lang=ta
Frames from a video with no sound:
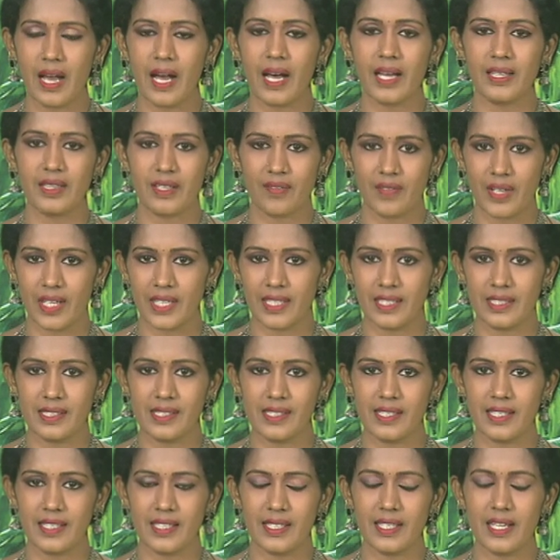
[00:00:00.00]
அந்த
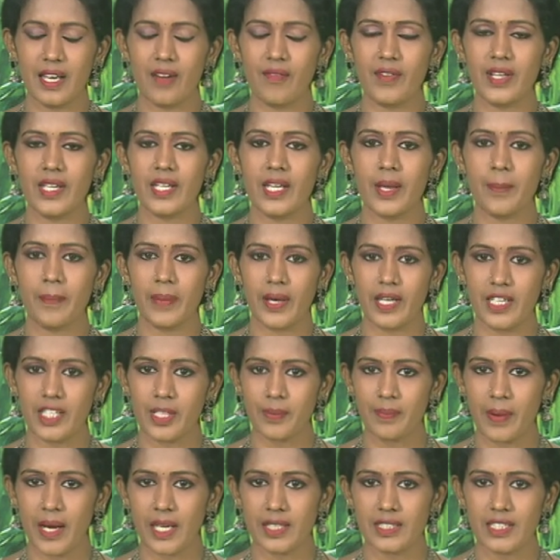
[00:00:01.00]
வகையில் நவீன
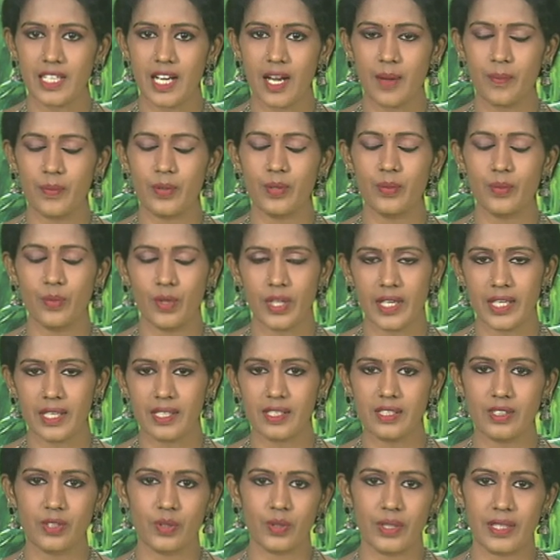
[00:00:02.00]
பயிர் பாதுகாப்பு
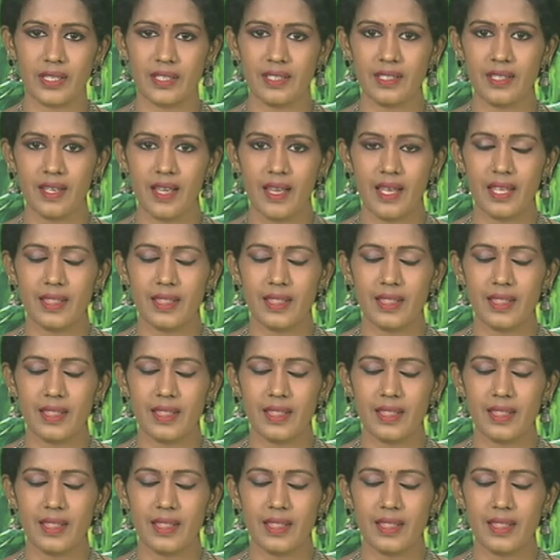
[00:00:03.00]
முறைகள் குறித்து